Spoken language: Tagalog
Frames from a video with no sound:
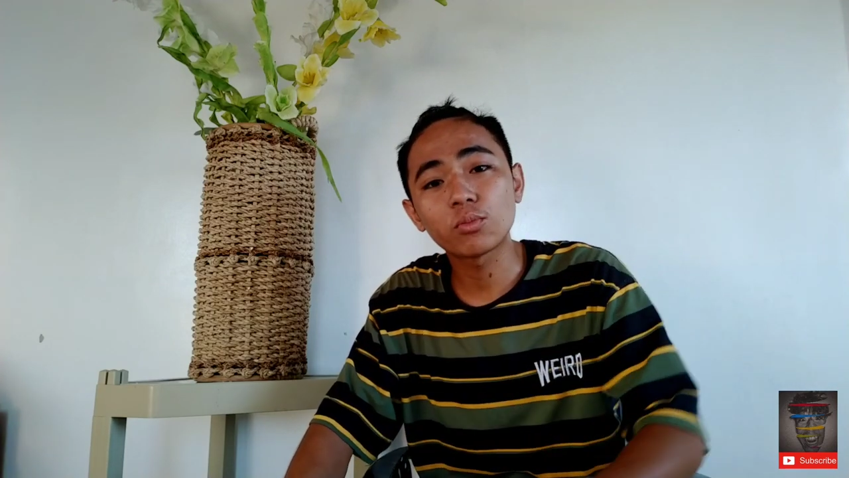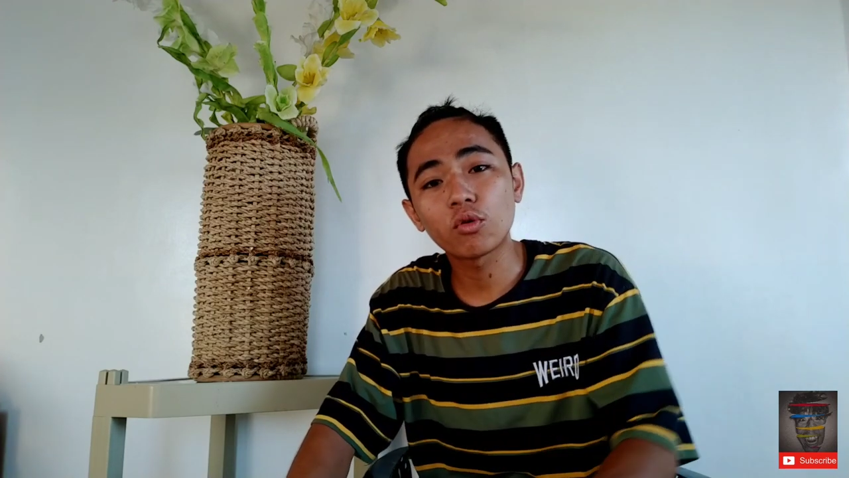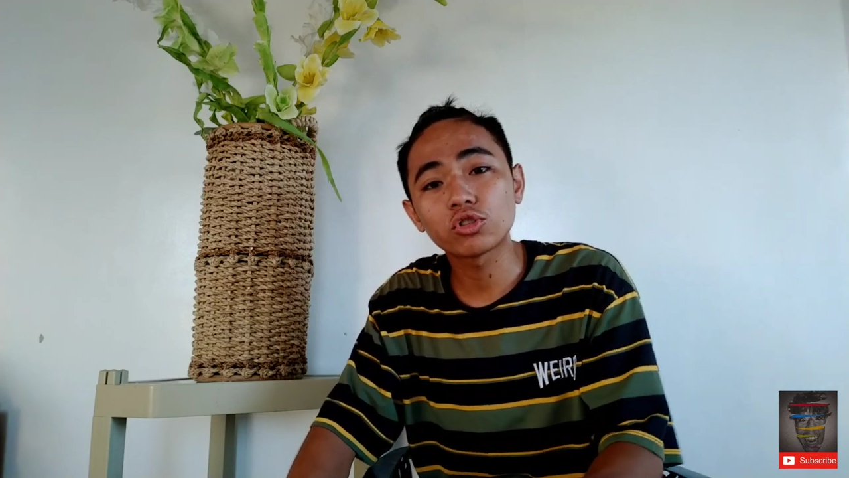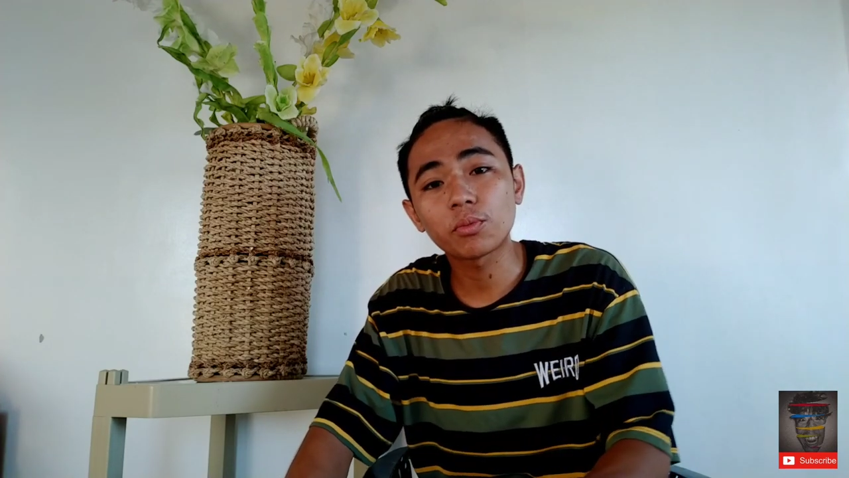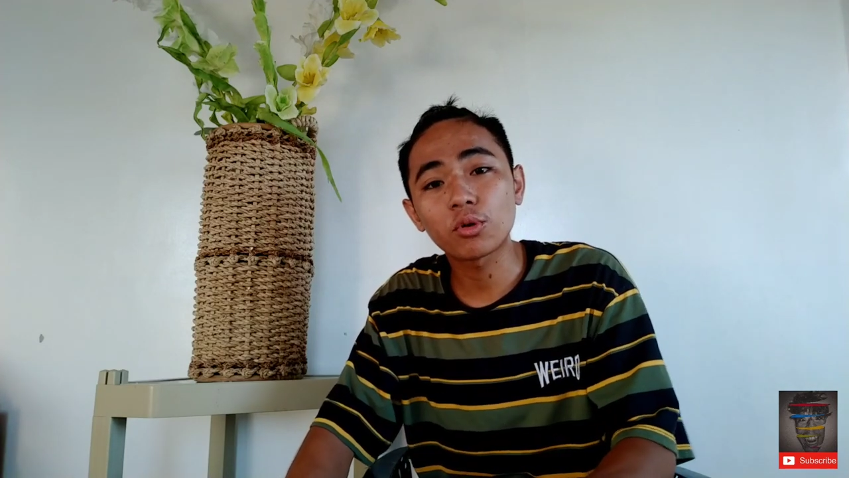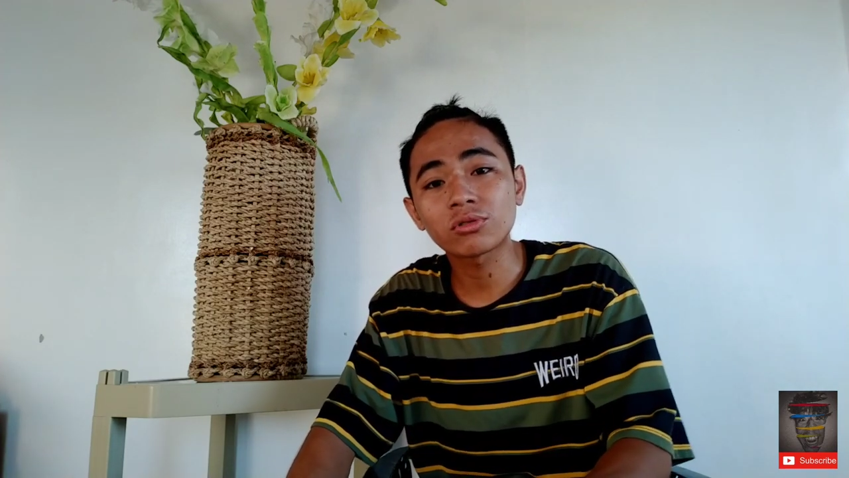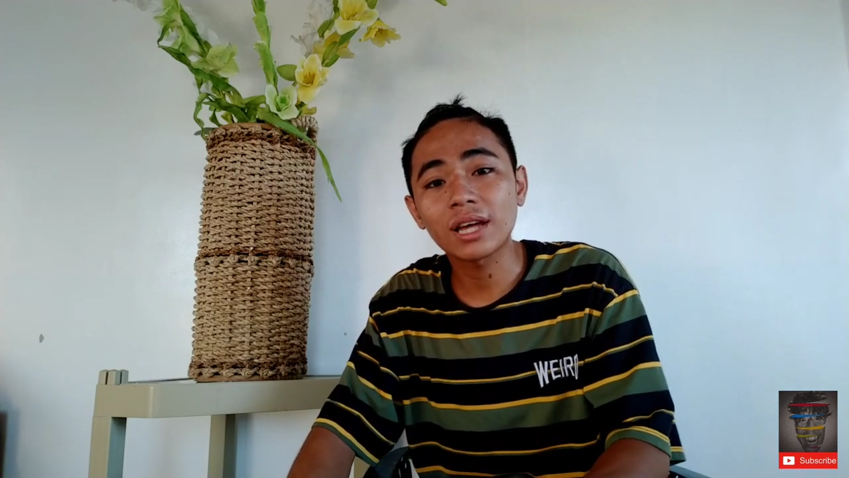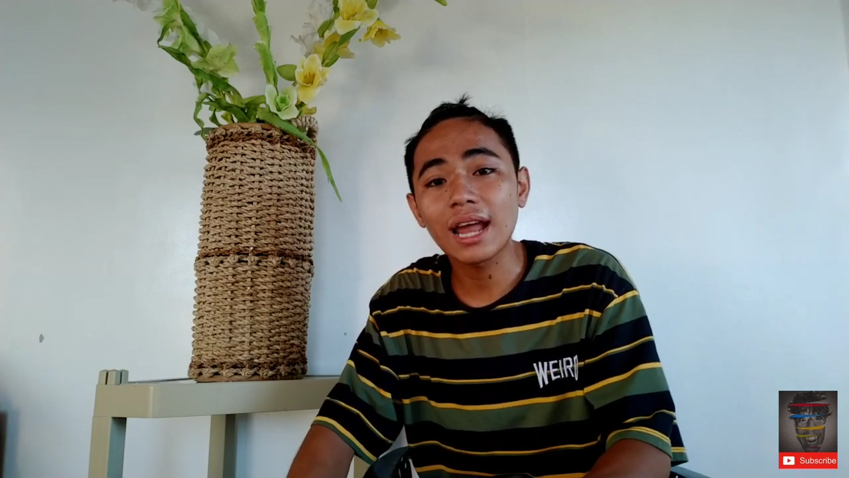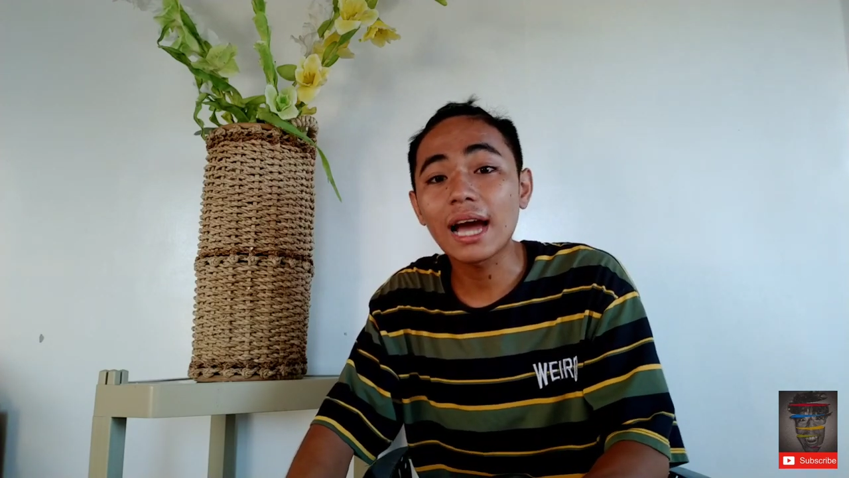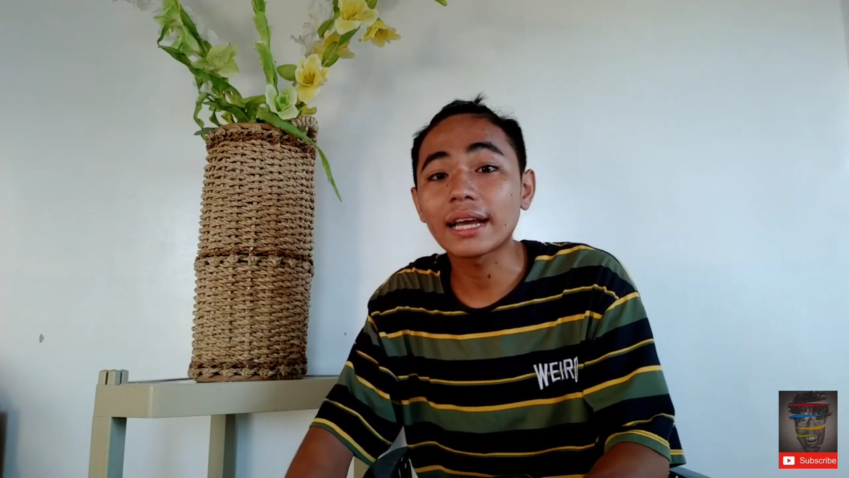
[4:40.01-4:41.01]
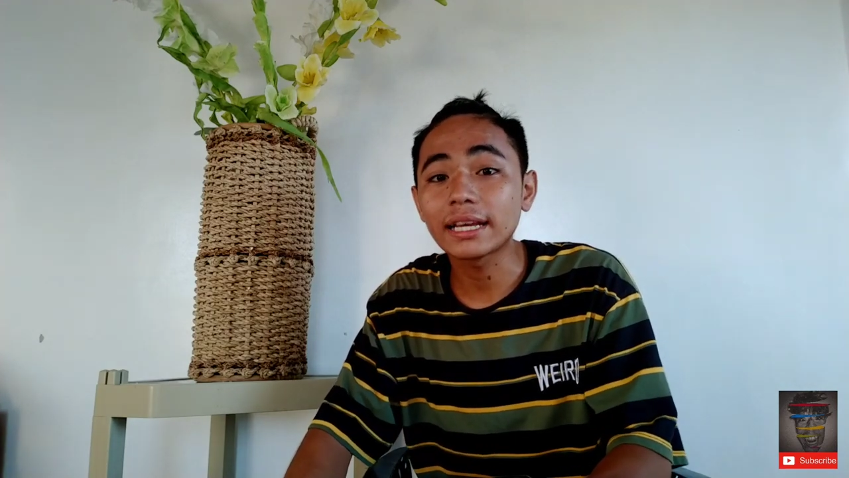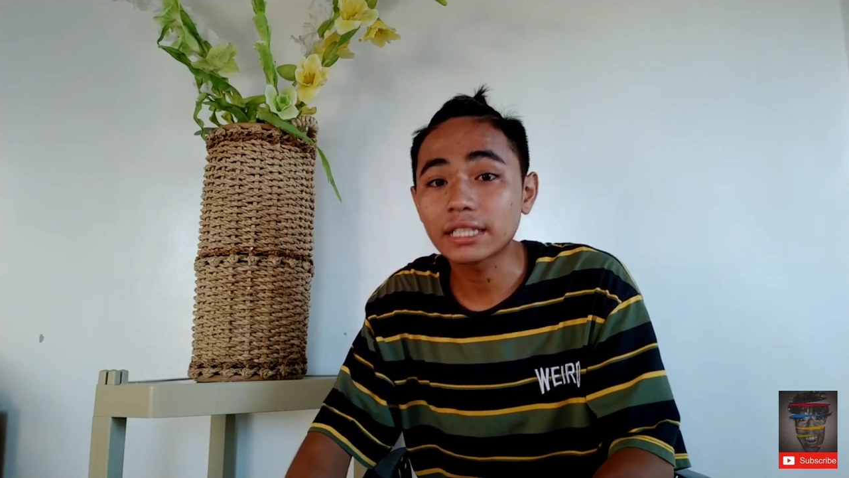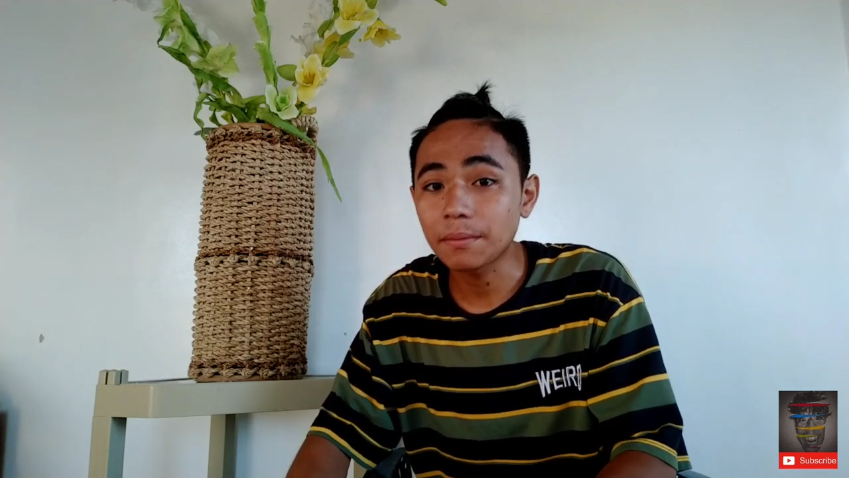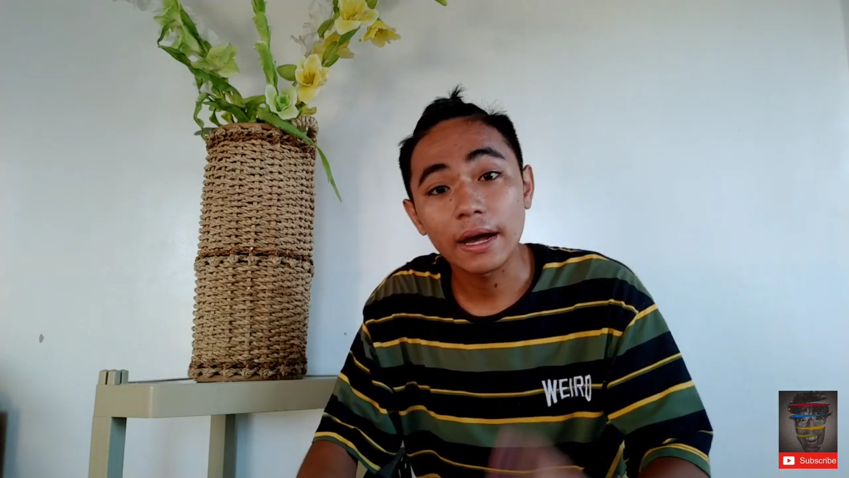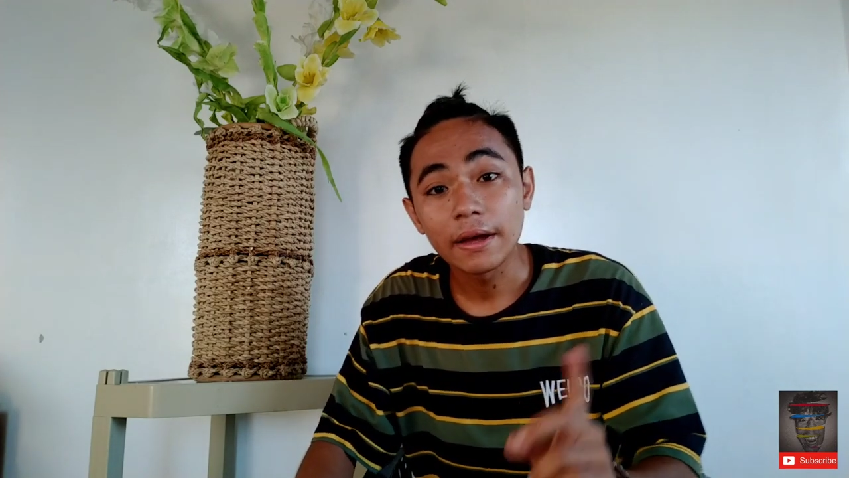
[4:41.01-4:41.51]
sumusuporta lagi
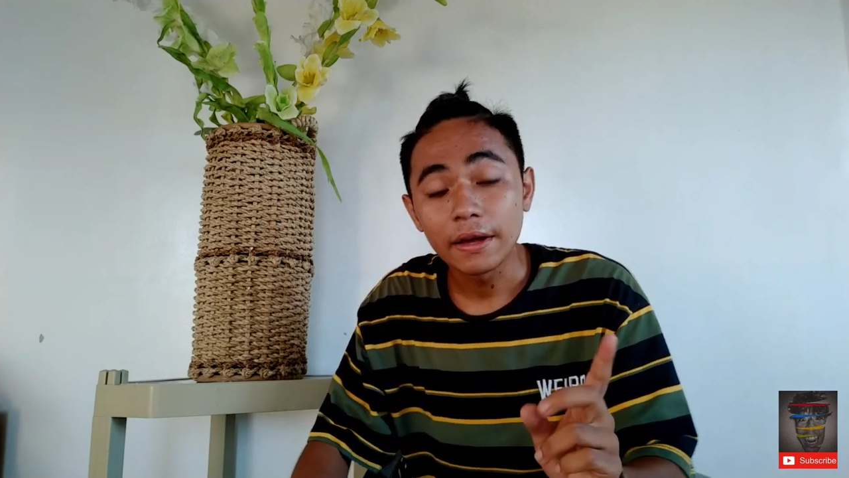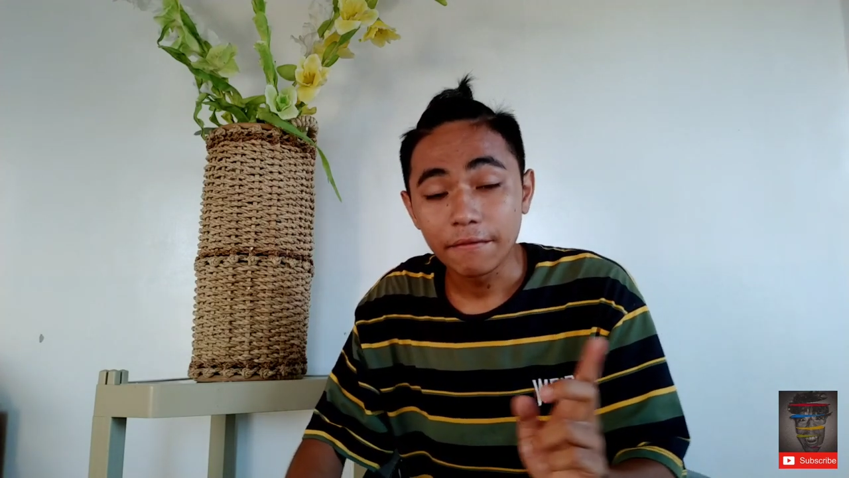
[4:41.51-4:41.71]
sa mga